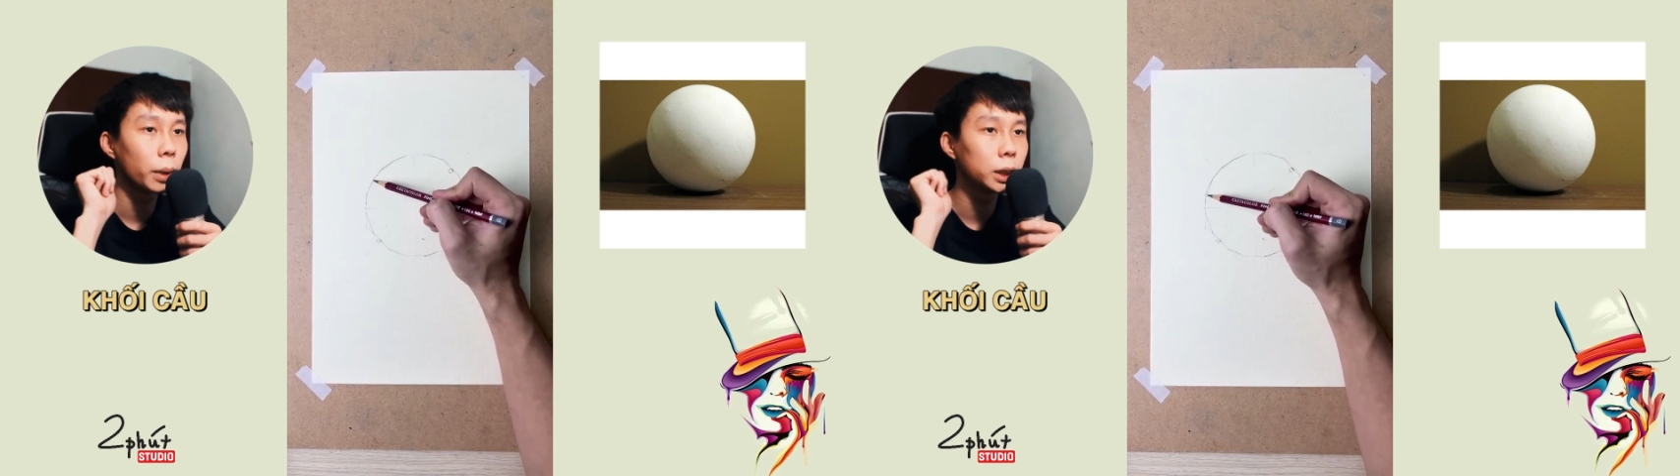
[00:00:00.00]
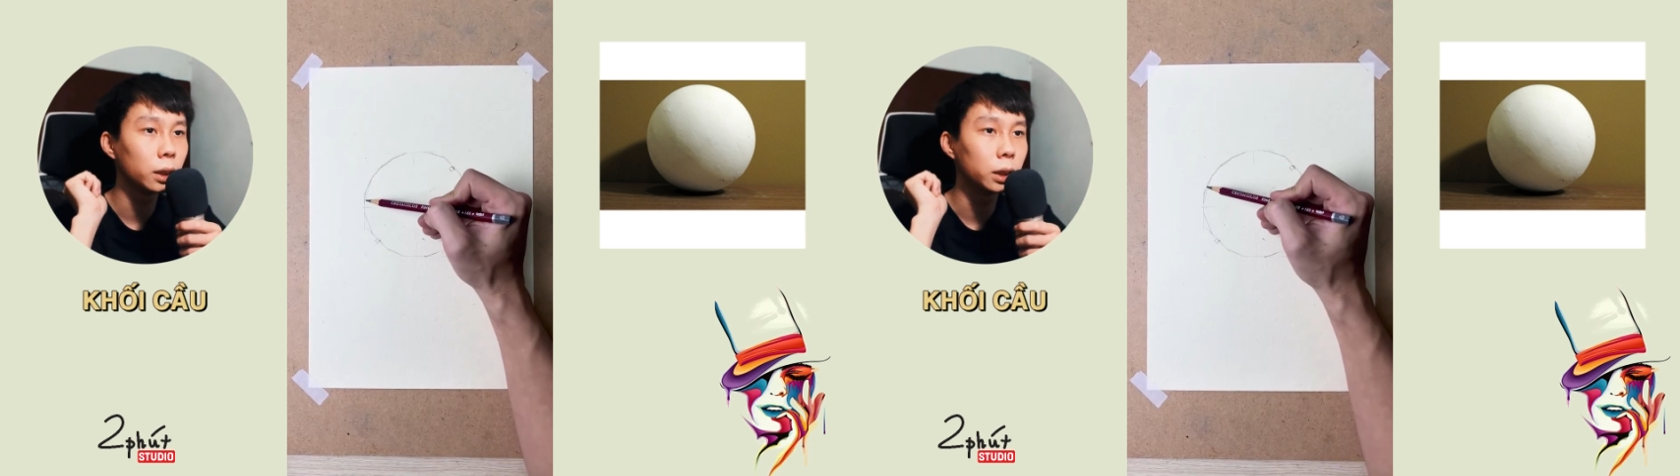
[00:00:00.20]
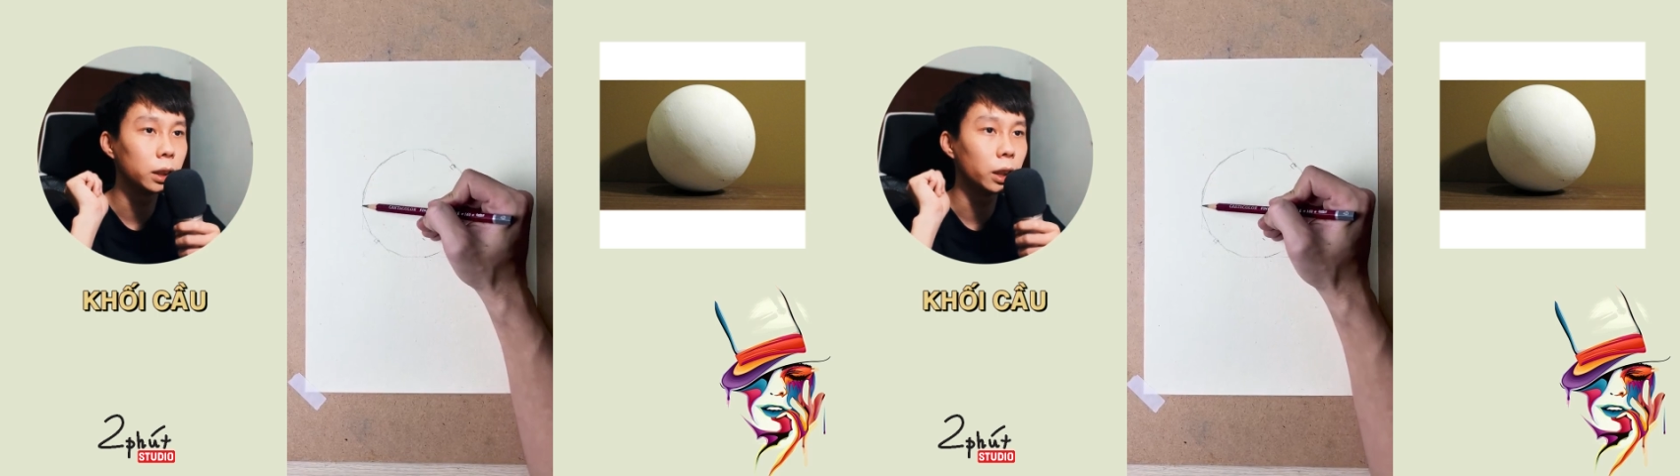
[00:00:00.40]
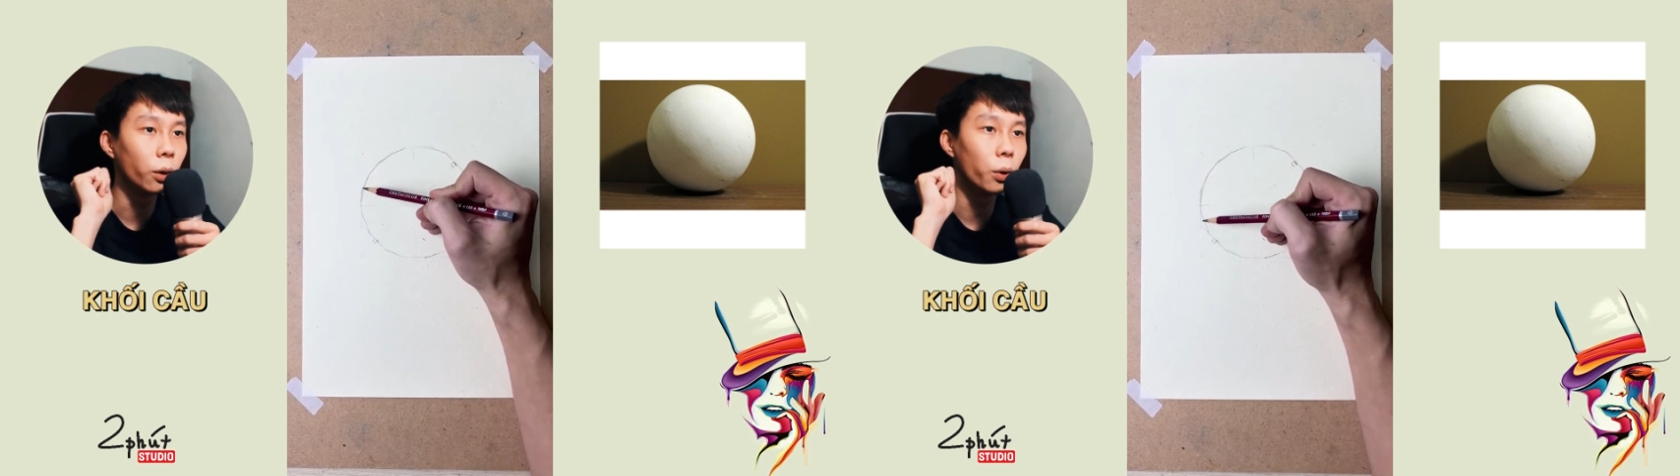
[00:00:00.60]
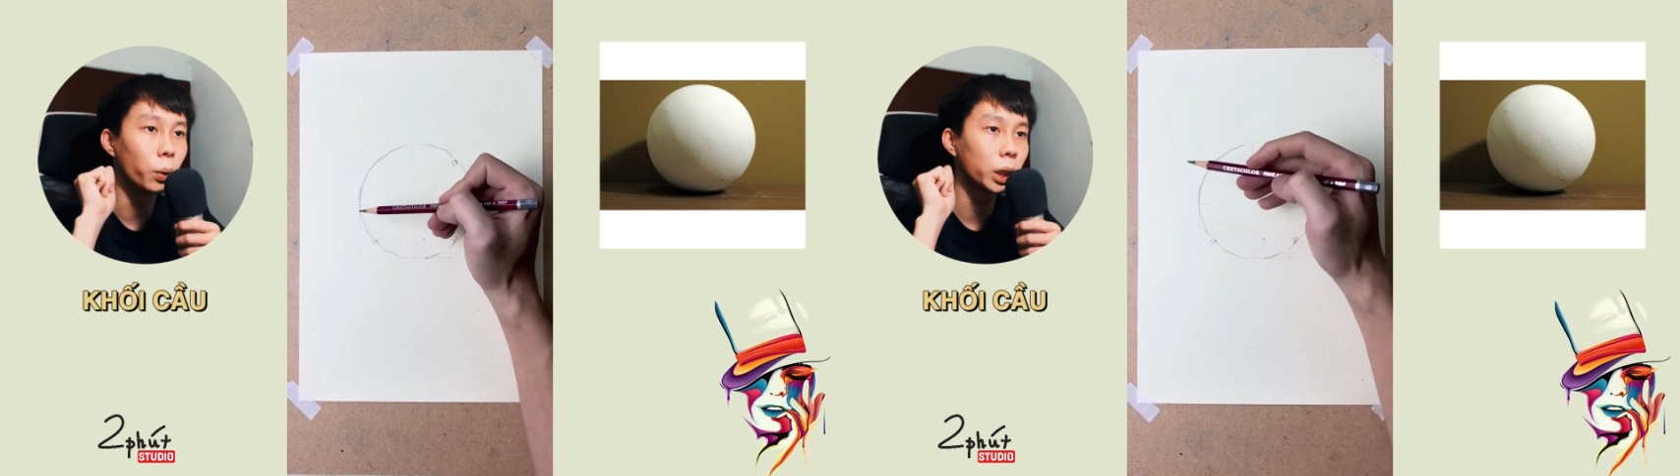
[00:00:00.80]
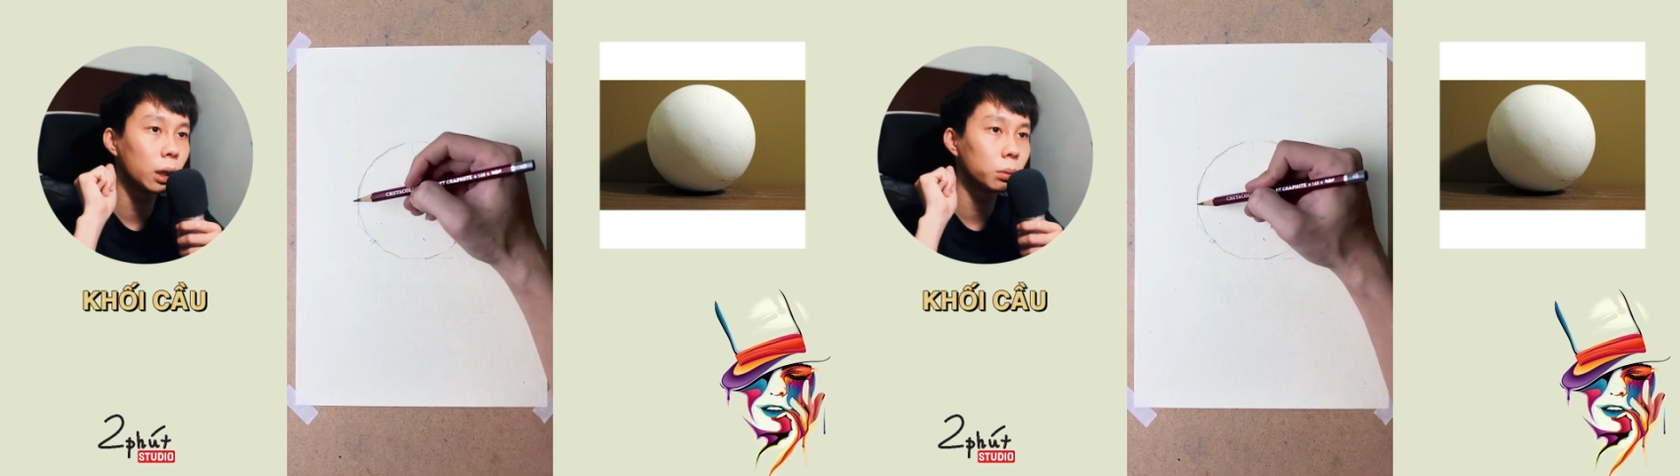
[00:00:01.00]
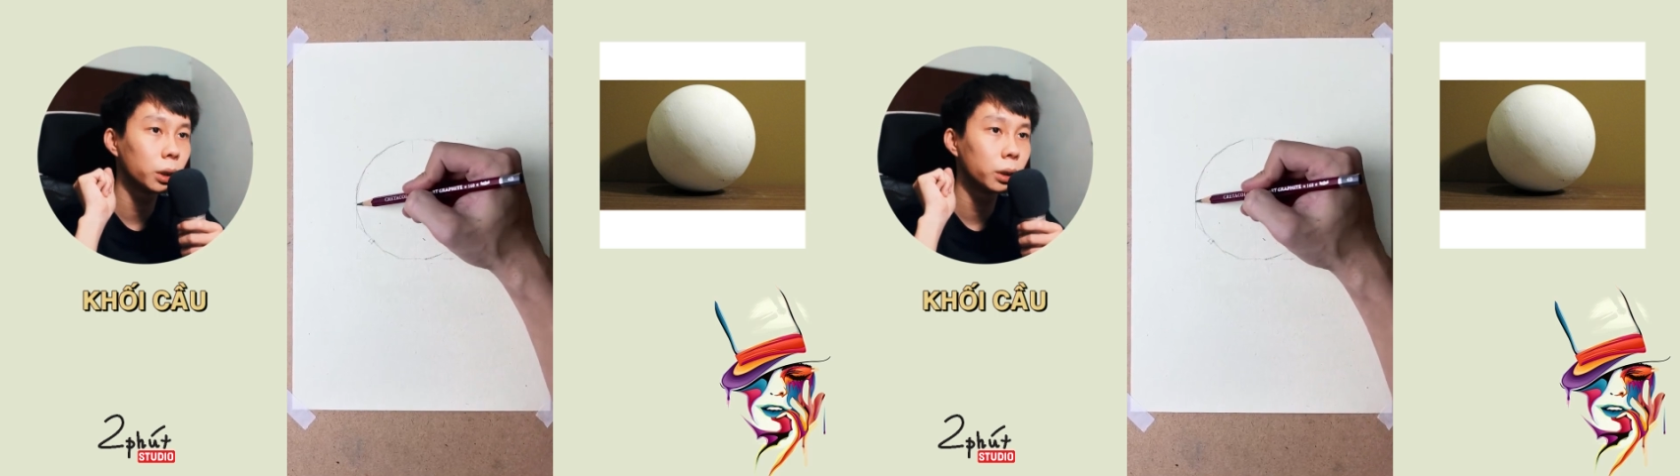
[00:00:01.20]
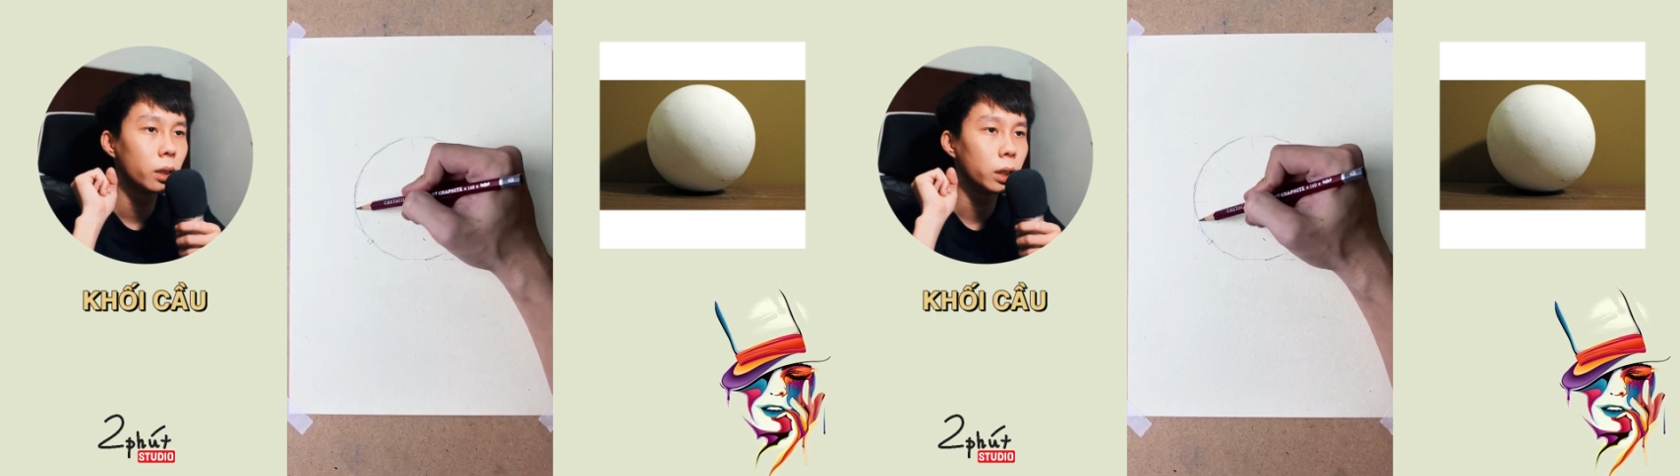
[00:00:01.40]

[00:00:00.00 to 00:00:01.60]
bây giờ thì chỉ ngồi uốn cong thôi